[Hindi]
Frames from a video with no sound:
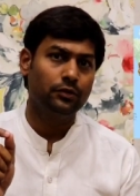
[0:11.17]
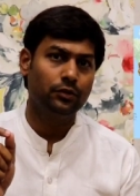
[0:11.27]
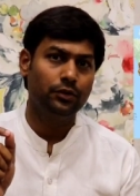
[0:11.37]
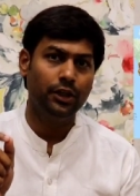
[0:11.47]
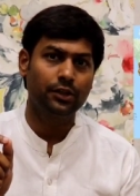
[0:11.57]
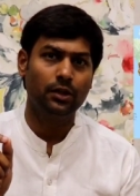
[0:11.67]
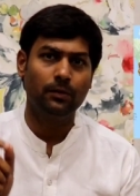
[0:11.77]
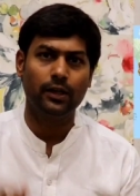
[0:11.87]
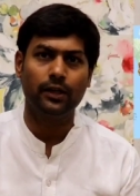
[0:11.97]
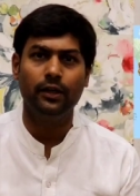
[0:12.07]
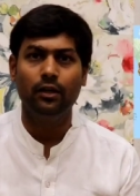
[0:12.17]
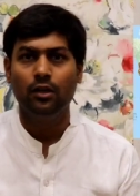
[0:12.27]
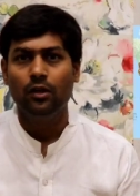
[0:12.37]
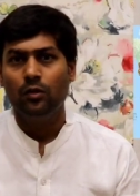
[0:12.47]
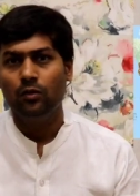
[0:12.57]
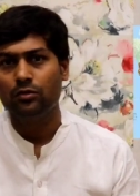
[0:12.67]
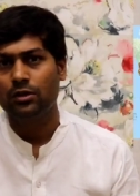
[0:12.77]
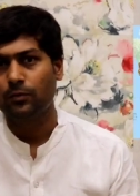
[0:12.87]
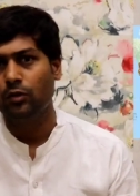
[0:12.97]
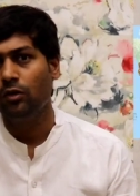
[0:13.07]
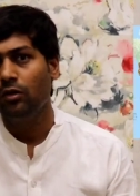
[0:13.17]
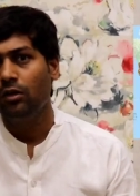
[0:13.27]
जो देश हमारे हैं उन सबको